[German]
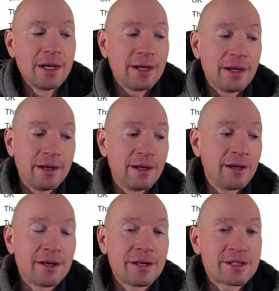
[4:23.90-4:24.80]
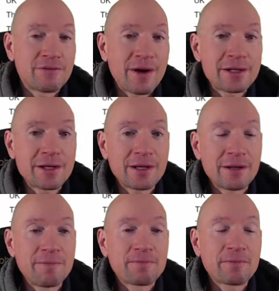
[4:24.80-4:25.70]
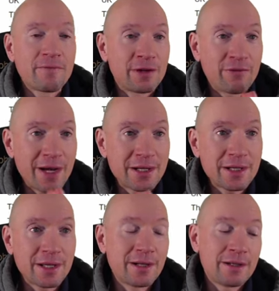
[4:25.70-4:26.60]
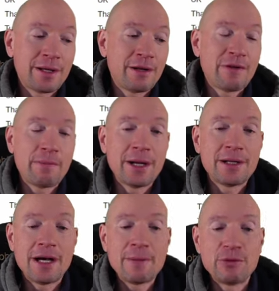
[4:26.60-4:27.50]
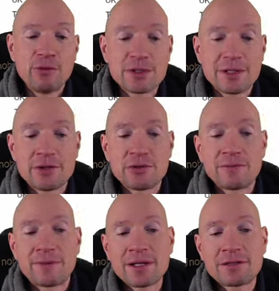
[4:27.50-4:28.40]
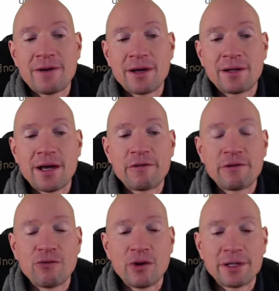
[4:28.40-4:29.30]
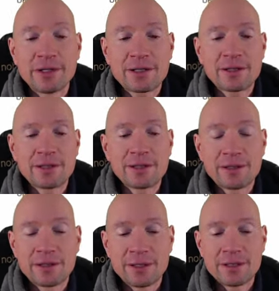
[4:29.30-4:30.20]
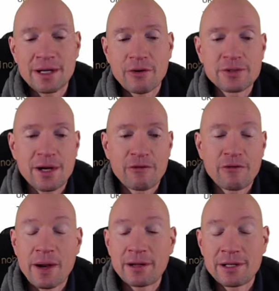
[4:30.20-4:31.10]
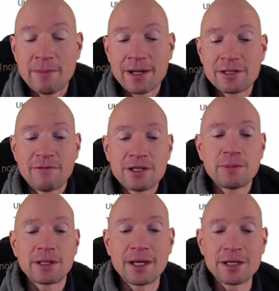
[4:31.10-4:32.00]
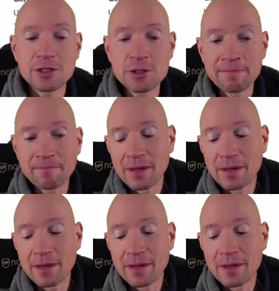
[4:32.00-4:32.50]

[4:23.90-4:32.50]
äh, ist weiterhin, wird weiterhin den Verbrenner ablösen. Also das wäre nach wie vor intakt, diese Aussage für mein, meines Investment Cases.